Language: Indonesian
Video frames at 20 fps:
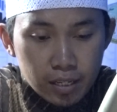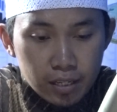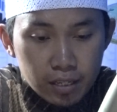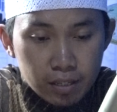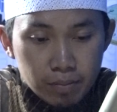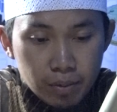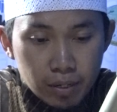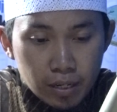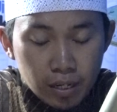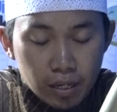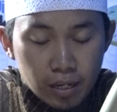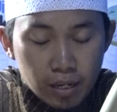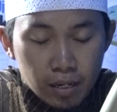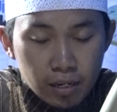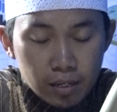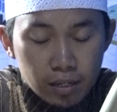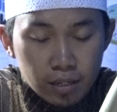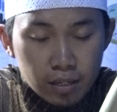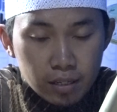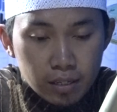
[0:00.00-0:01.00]
uh,
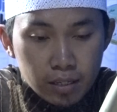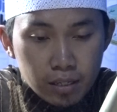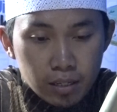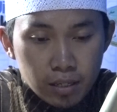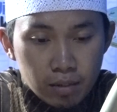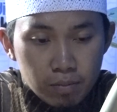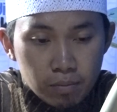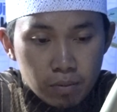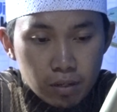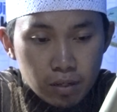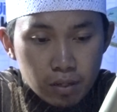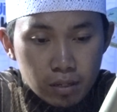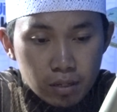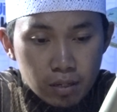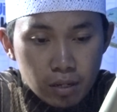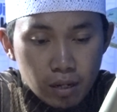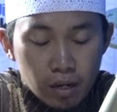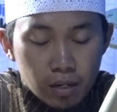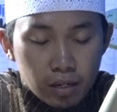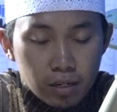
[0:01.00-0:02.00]
maka dia
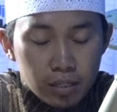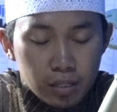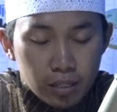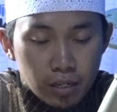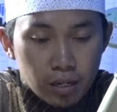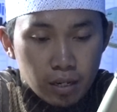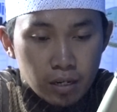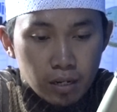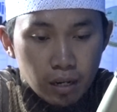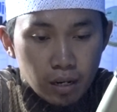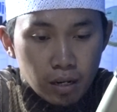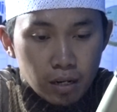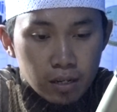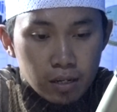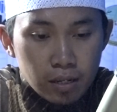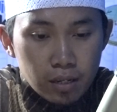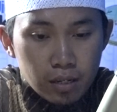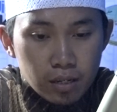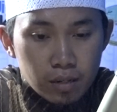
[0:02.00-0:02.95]
uh, hak dia adalah